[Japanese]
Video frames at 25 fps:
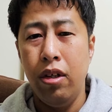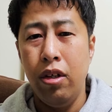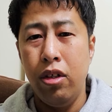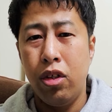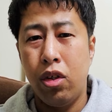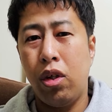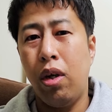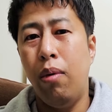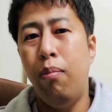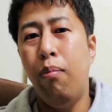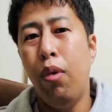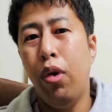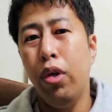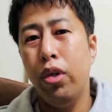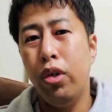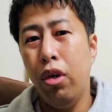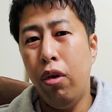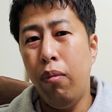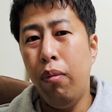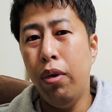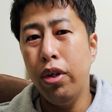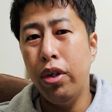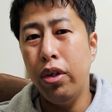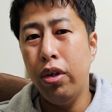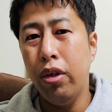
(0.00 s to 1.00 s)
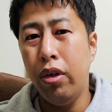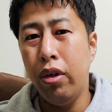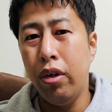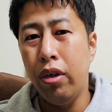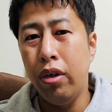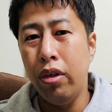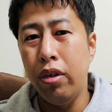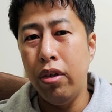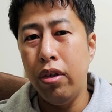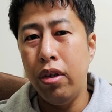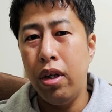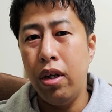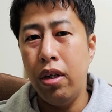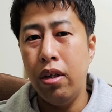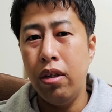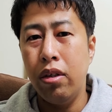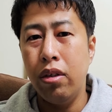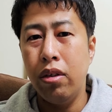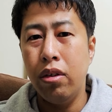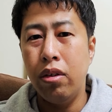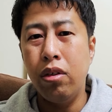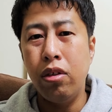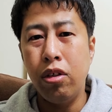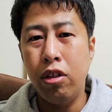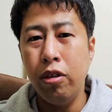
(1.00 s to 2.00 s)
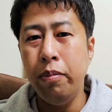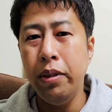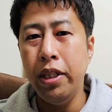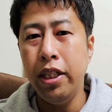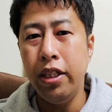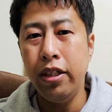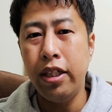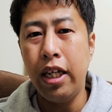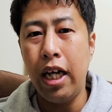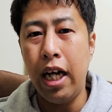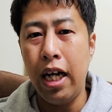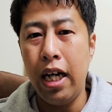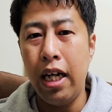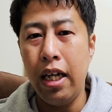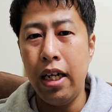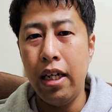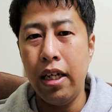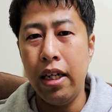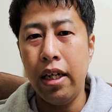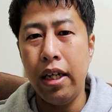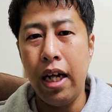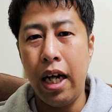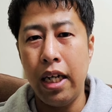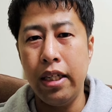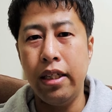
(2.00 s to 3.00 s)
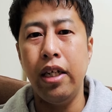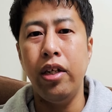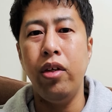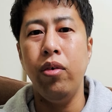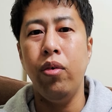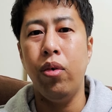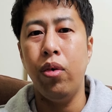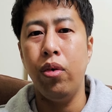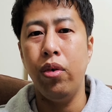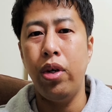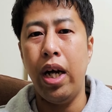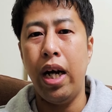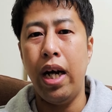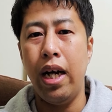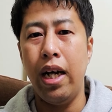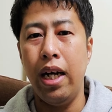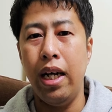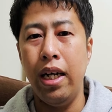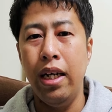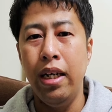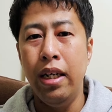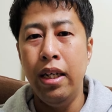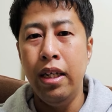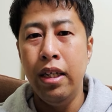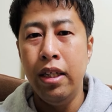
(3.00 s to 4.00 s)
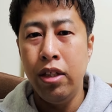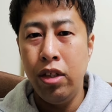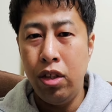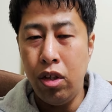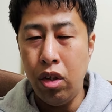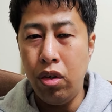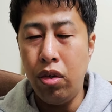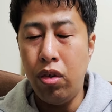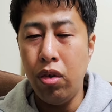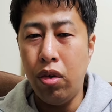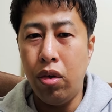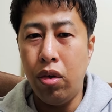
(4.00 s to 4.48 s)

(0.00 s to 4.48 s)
そこはもともと首塚があったところだから、ちょっと